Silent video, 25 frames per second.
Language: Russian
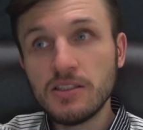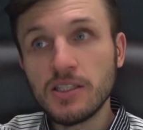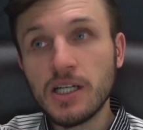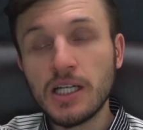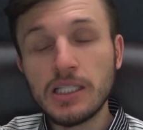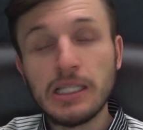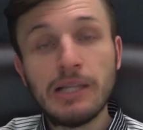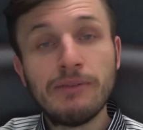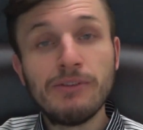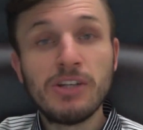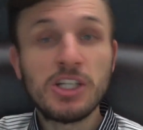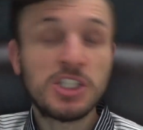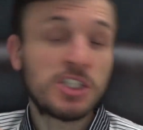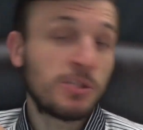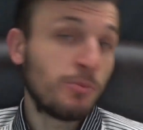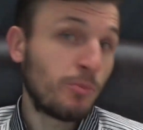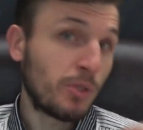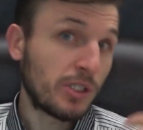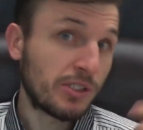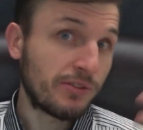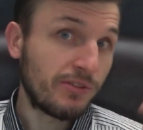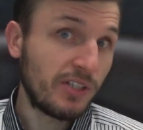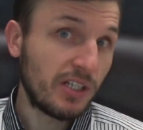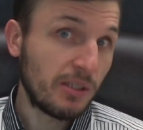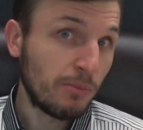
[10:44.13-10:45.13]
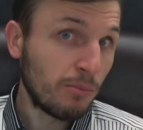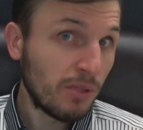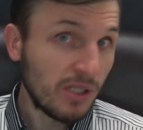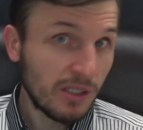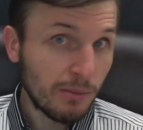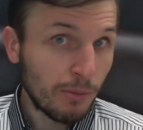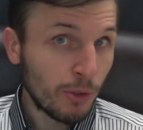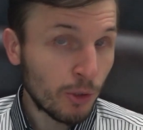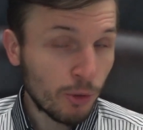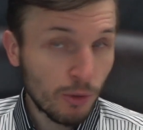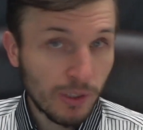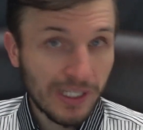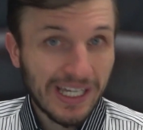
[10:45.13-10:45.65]
когда в нашем портфеле были
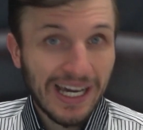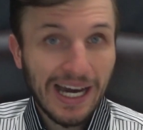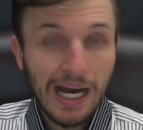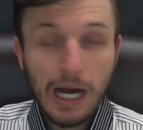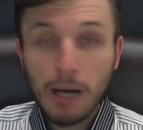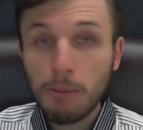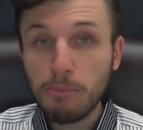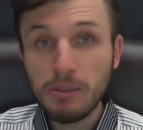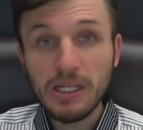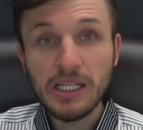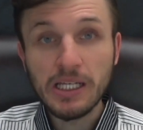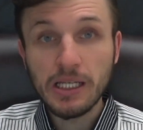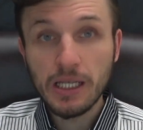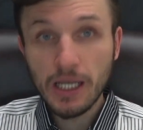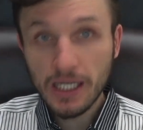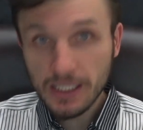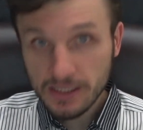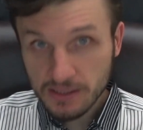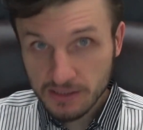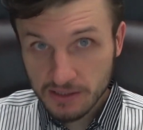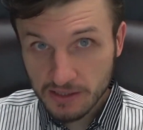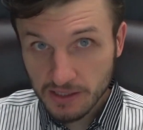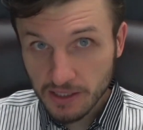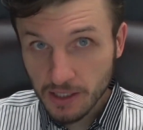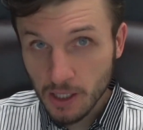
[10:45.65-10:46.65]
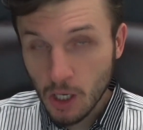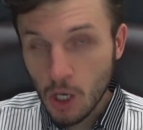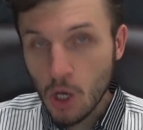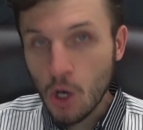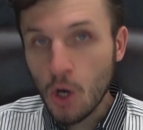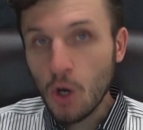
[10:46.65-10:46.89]
бы только облигации